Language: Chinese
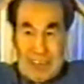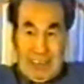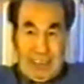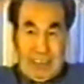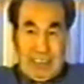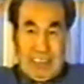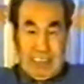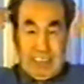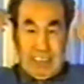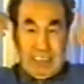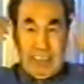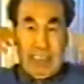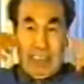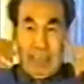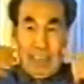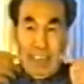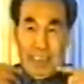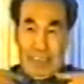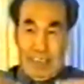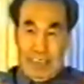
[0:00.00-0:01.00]
到了脊髓
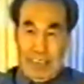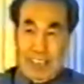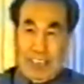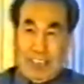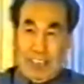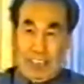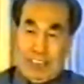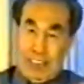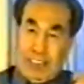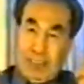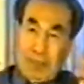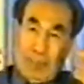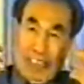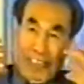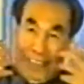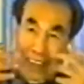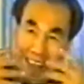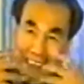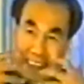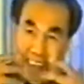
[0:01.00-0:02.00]
里边。送给
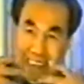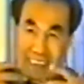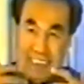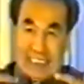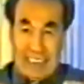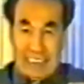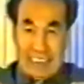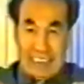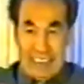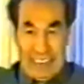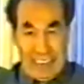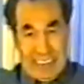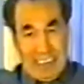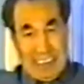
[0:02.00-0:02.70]
每根脊神经，